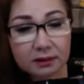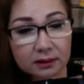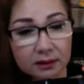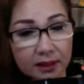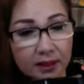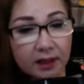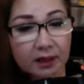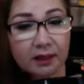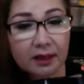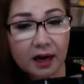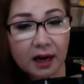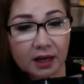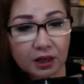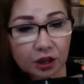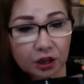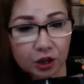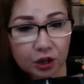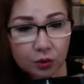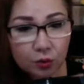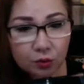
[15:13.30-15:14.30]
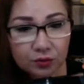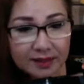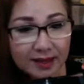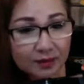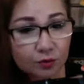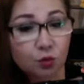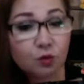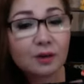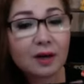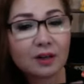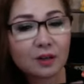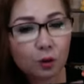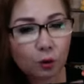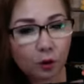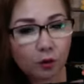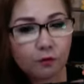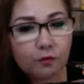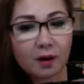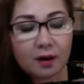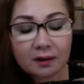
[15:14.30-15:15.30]
tiết ra nhiều, sản xuất ra nhiều
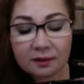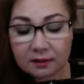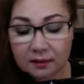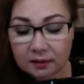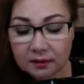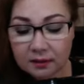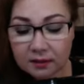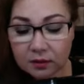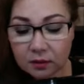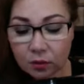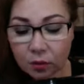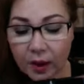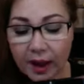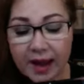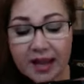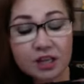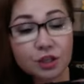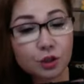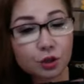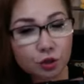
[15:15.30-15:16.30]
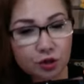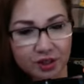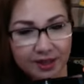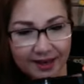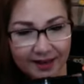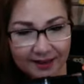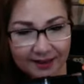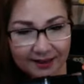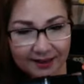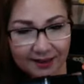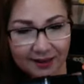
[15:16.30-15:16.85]
cái phân tử của estrogen,